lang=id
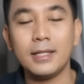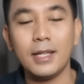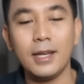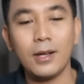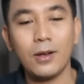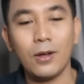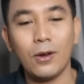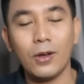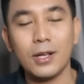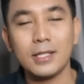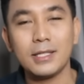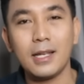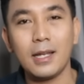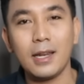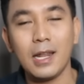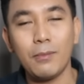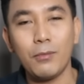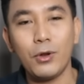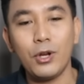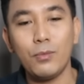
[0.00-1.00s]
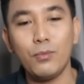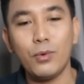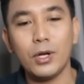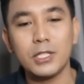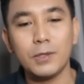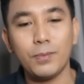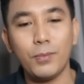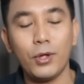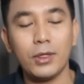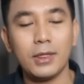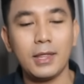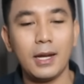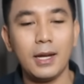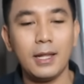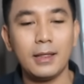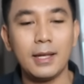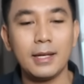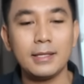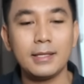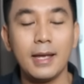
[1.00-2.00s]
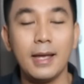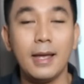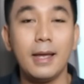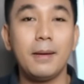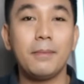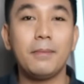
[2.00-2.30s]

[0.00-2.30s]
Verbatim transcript: Jadi kalau kesannya mau dibuat spontanitas,